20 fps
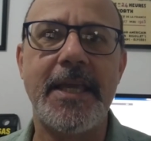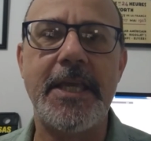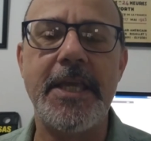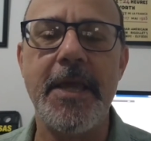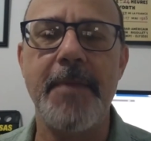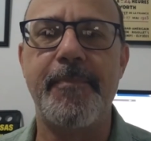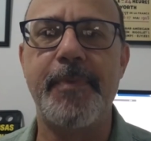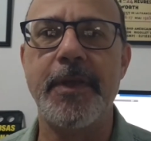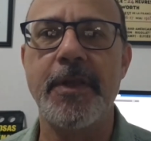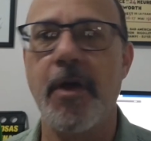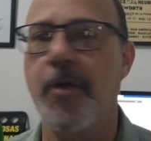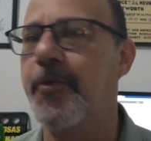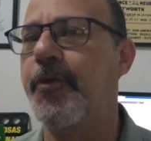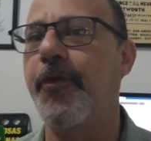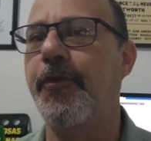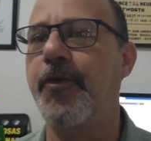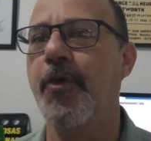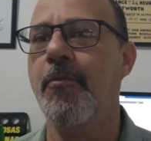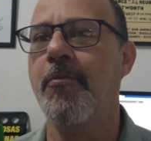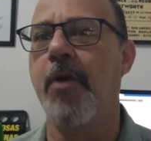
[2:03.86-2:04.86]
a equipe não
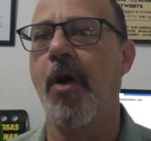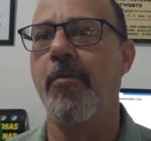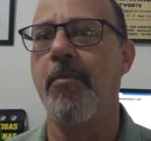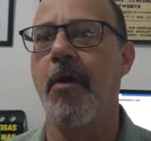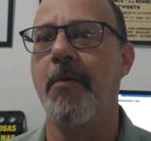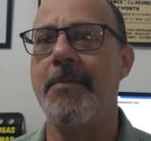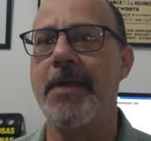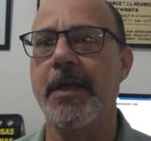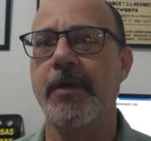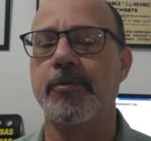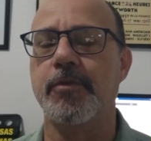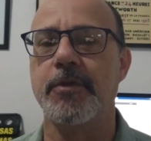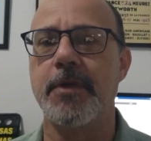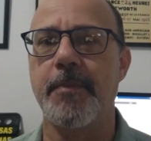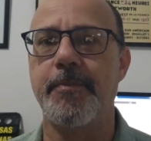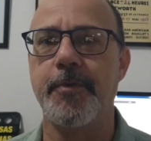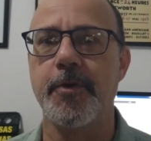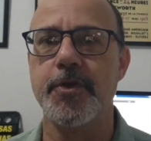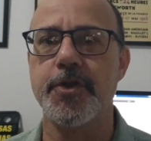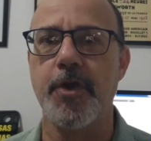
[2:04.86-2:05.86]
vivia um bom momento
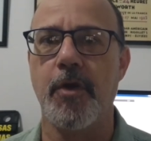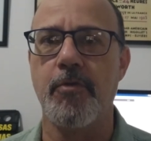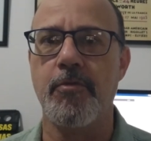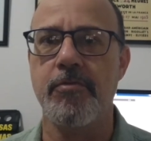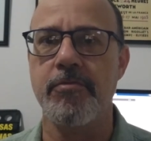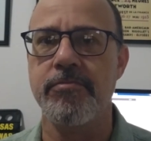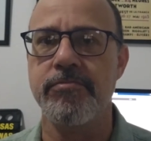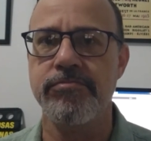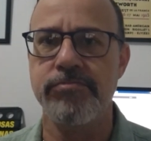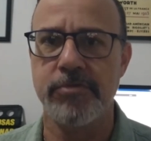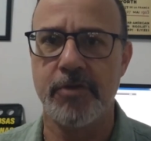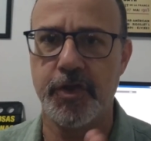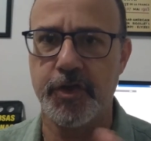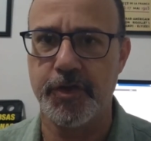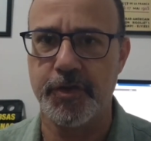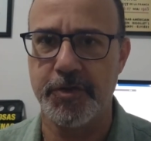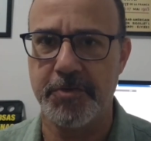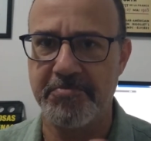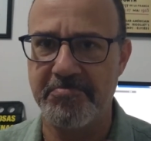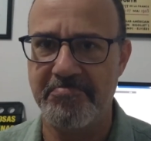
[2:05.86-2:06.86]
depois de
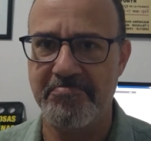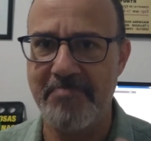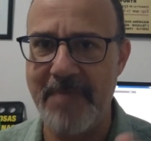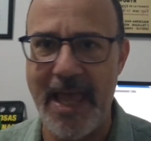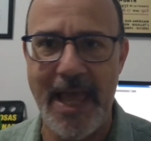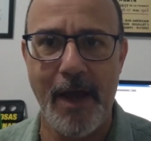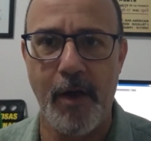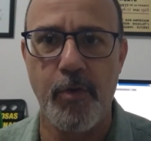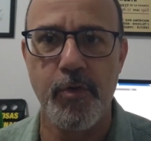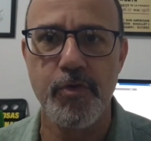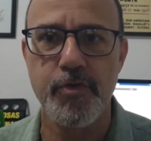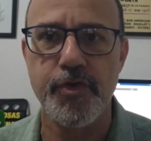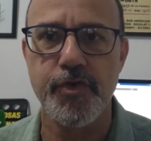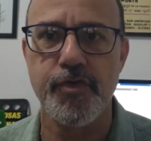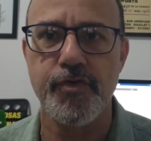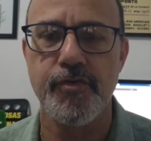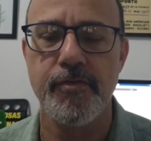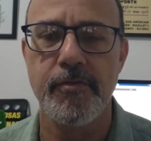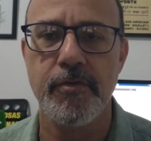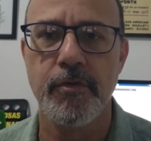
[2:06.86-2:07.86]
alguns
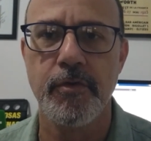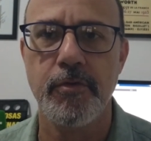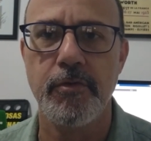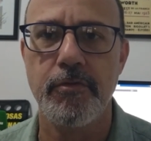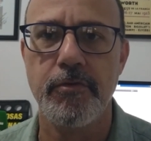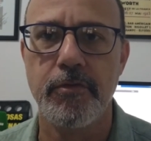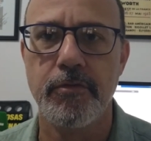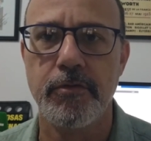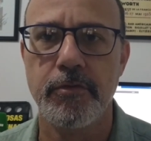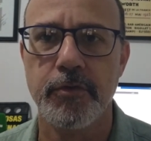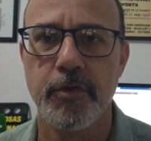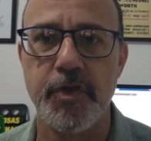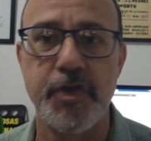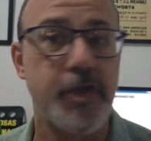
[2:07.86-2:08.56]
erros no,